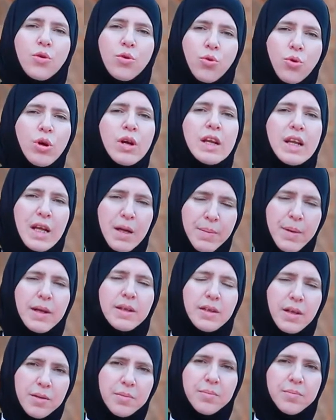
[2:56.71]
روح
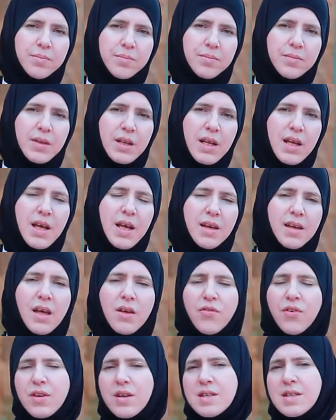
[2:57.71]
العبادة
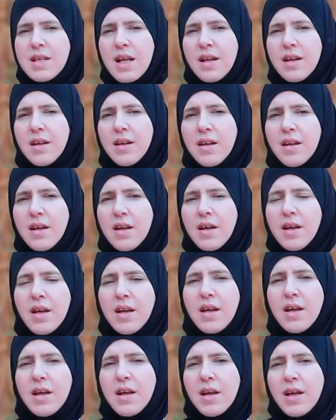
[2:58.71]
كيف نصل
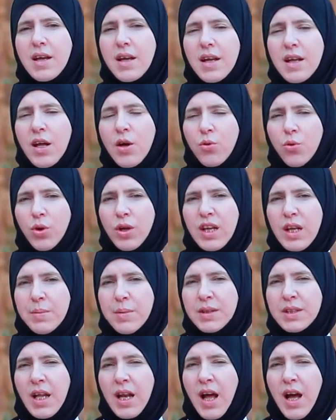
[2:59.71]
الى روح
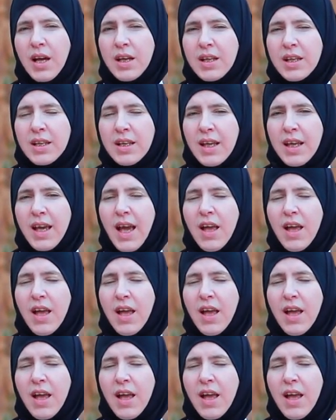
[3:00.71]
العباده الحقيقي،